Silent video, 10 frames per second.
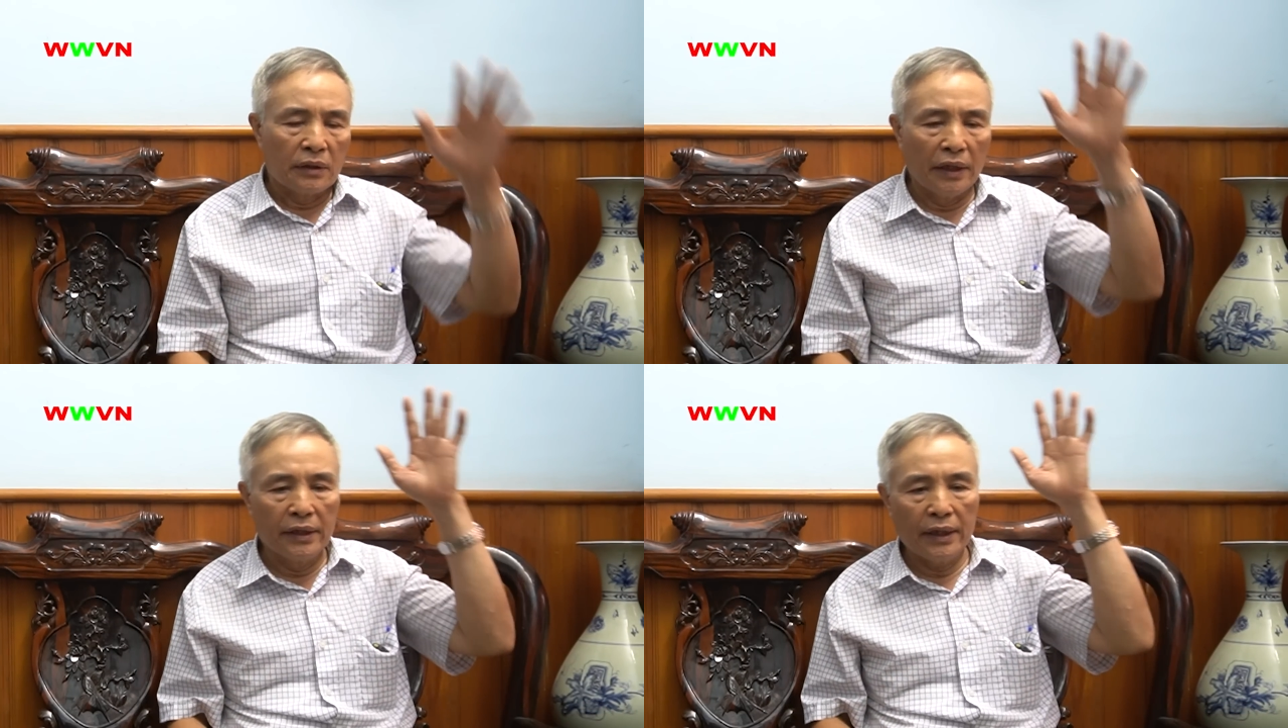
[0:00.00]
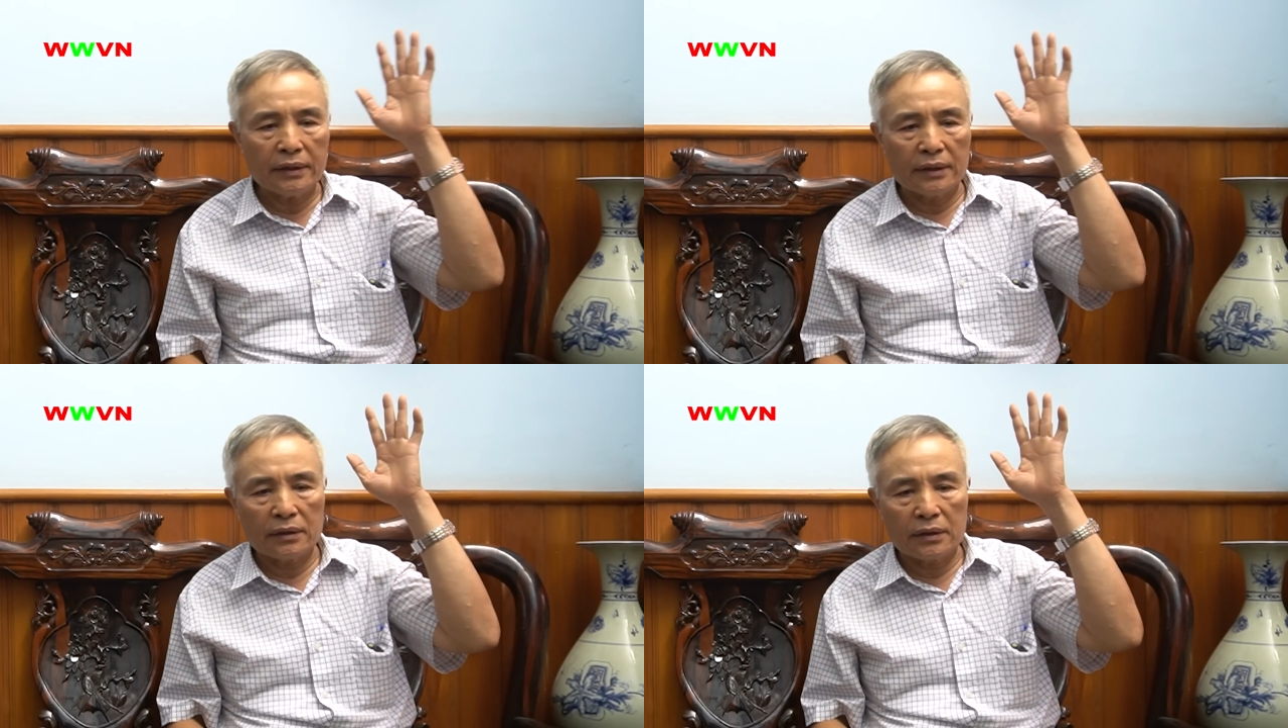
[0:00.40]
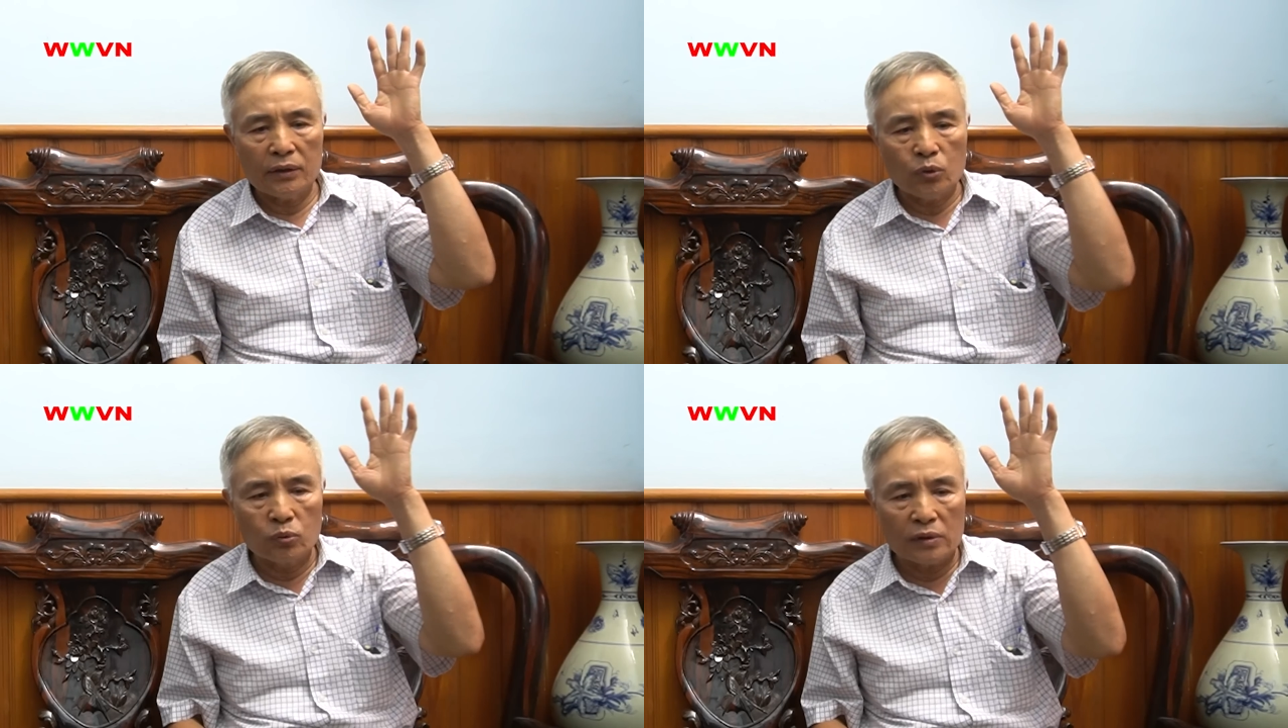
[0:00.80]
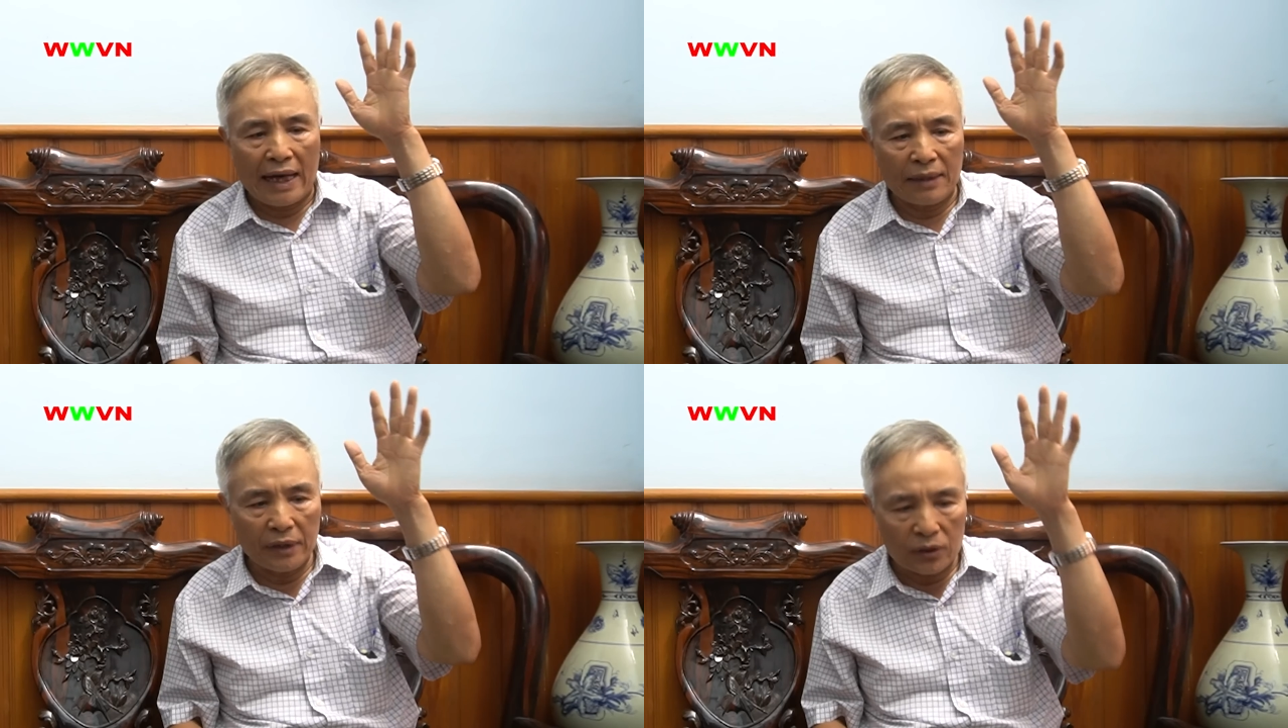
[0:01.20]
thì cái cái trung đội
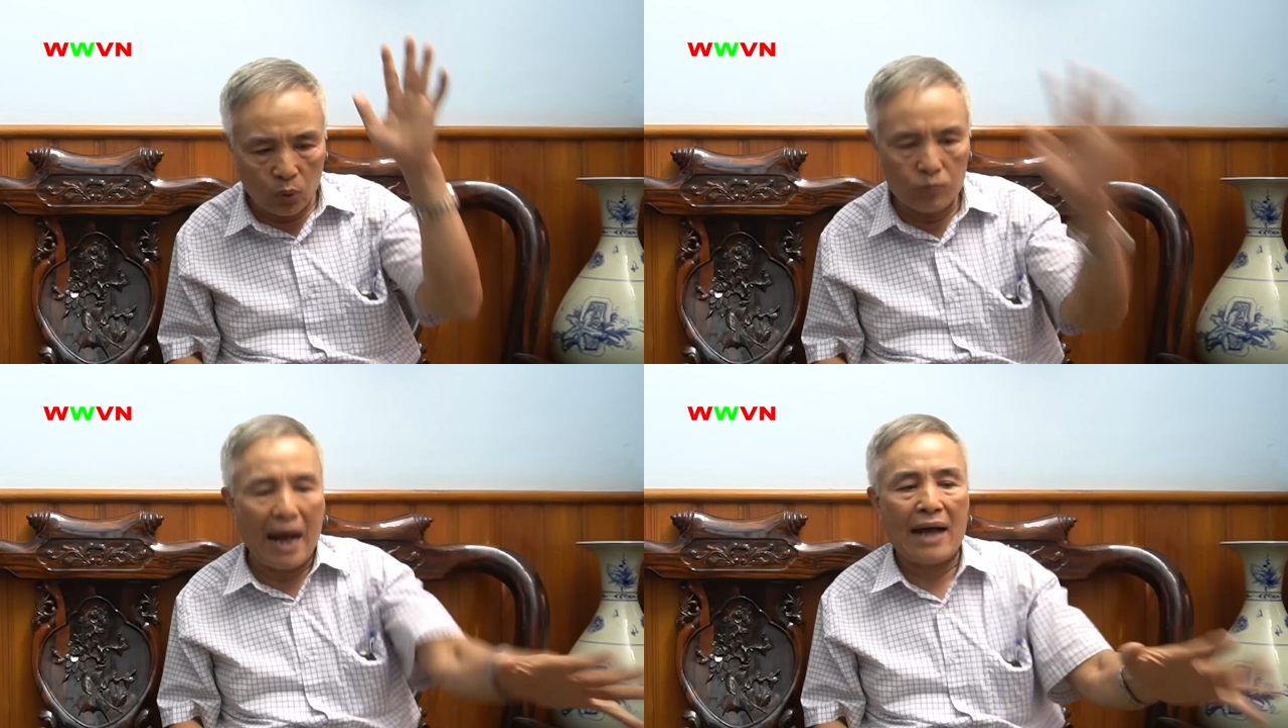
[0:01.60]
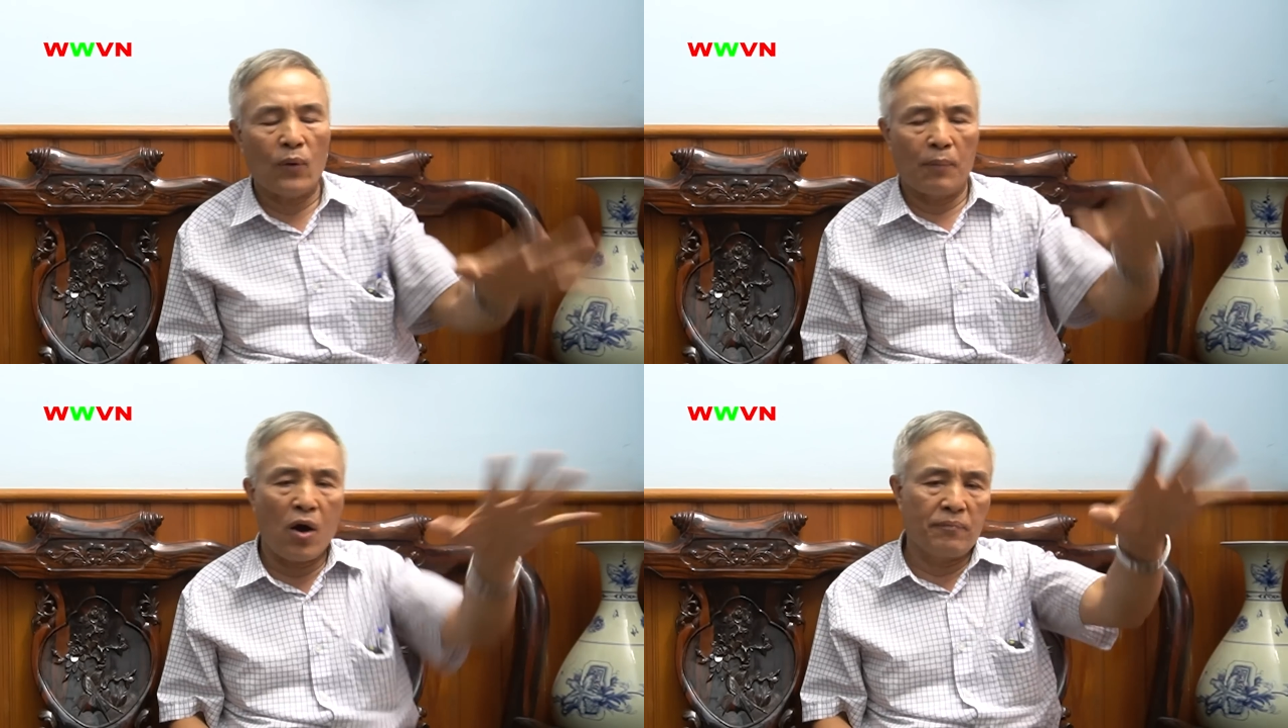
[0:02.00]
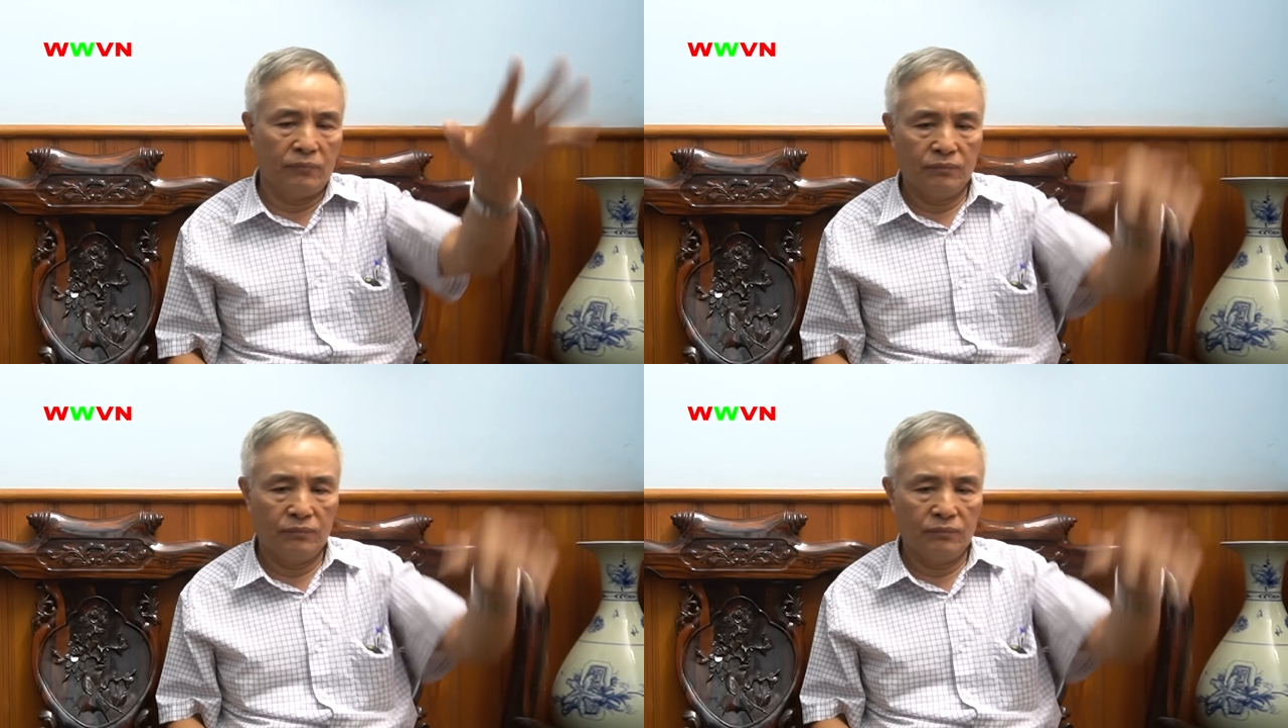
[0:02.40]
hai bị trúng ba quả bom.